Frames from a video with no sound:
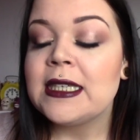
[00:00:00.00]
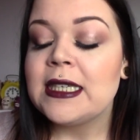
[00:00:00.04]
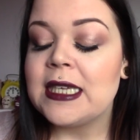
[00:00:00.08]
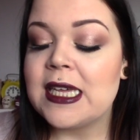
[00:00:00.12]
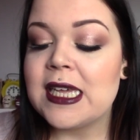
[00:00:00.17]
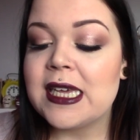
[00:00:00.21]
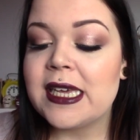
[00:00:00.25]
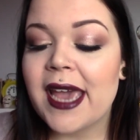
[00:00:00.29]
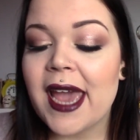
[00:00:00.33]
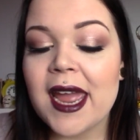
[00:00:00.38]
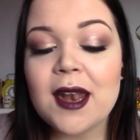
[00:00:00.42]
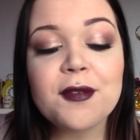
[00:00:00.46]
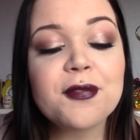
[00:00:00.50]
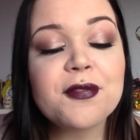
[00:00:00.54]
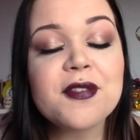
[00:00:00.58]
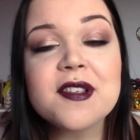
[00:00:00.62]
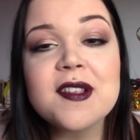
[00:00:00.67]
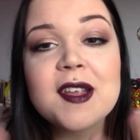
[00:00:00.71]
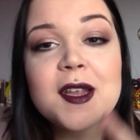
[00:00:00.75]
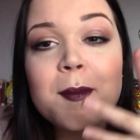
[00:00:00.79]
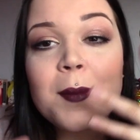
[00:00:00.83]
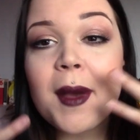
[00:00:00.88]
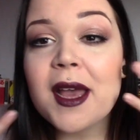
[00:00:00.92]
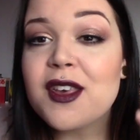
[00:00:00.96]
e quero
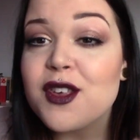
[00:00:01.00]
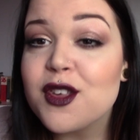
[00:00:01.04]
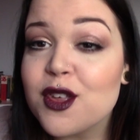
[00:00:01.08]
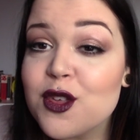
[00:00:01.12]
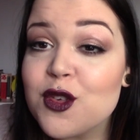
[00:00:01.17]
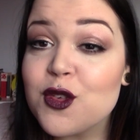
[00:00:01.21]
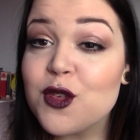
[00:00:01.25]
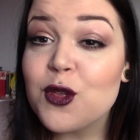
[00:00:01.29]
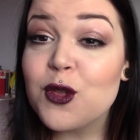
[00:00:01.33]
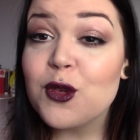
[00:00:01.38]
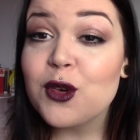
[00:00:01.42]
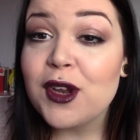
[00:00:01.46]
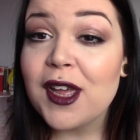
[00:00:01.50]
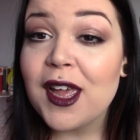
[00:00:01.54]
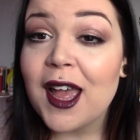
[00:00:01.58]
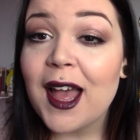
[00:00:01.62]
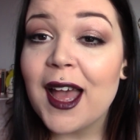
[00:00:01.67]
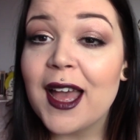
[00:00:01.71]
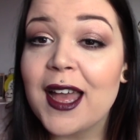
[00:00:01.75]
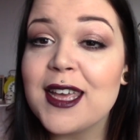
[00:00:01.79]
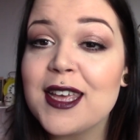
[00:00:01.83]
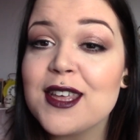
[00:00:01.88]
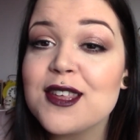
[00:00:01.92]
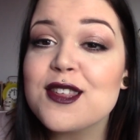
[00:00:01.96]
fazer mais
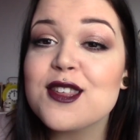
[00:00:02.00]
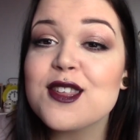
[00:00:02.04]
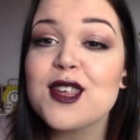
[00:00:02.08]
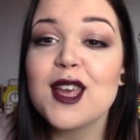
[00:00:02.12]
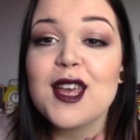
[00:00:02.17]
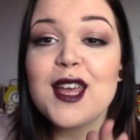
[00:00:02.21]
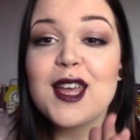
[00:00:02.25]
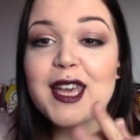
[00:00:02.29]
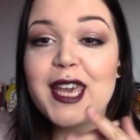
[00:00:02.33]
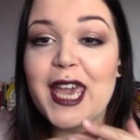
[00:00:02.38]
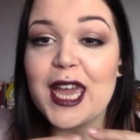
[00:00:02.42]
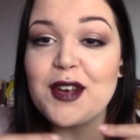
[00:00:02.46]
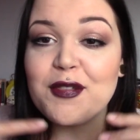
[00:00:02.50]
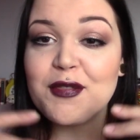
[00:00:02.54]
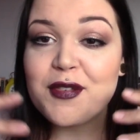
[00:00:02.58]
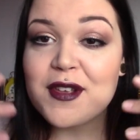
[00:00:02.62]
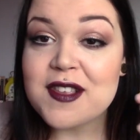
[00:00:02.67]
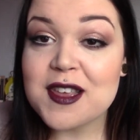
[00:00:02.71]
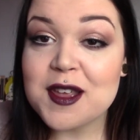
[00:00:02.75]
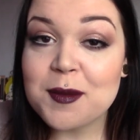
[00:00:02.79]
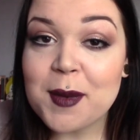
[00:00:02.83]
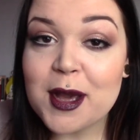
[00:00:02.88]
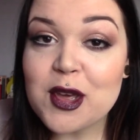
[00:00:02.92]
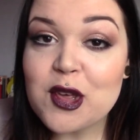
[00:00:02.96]
tutoriais, quero
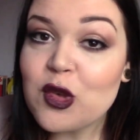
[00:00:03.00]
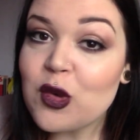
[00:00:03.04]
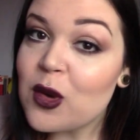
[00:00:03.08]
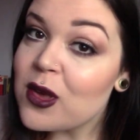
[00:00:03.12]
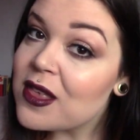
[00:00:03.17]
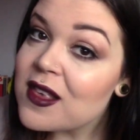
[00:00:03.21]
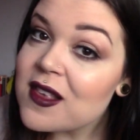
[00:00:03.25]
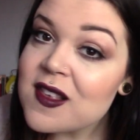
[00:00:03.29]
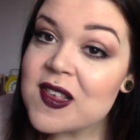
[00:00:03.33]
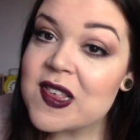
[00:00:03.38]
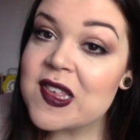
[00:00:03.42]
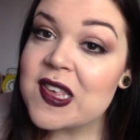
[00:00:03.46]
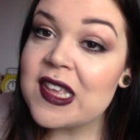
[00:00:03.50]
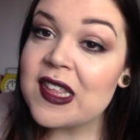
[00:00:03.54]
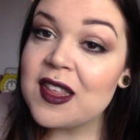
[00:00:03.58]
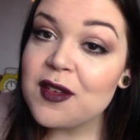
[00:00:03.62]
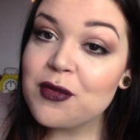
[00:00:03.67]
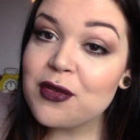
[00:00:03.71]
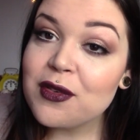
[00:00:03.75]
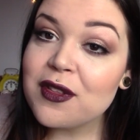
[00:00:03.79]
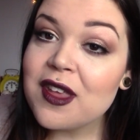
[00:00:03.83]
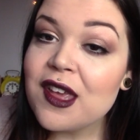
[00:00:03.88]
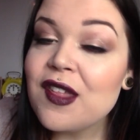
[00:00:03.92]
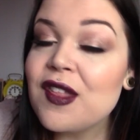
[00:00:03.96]
fazer mais coisas assim
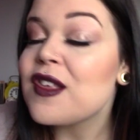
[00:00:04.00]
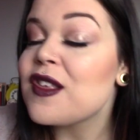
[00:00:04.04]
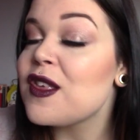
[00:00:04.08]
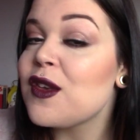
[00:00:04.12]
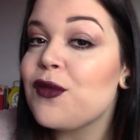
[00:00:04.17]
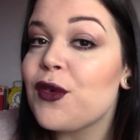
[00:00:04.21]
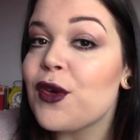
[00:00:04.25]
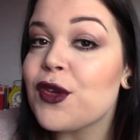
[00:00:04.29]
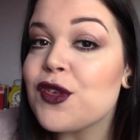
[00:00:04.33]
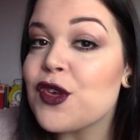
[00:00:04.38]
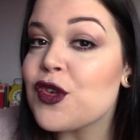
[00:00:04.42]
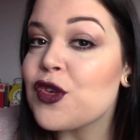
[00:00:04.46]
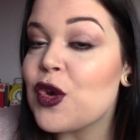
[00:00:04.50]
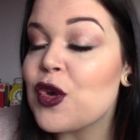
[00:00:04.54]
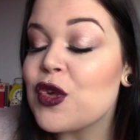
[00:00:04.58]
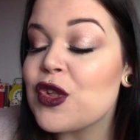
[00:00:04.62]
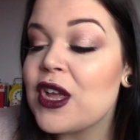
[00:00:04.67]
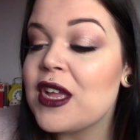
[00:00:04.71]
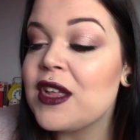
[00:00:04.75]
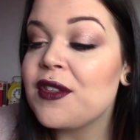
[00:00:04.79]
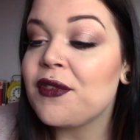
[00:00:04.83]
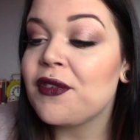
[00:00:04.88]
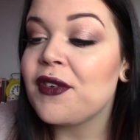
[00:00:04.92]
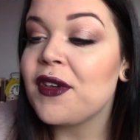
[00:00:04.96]
divertidas e que vocês
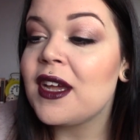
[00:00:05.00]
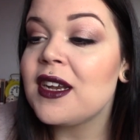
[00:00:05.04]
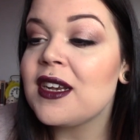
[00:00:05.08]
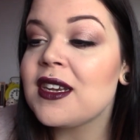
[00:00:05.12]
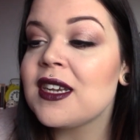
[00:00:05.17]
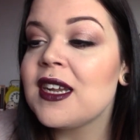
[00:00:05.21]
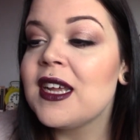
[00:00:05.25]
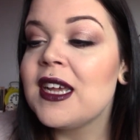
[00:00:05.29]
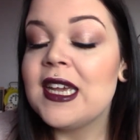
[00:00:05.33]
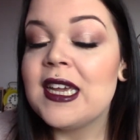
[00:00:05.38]
gostem de ver.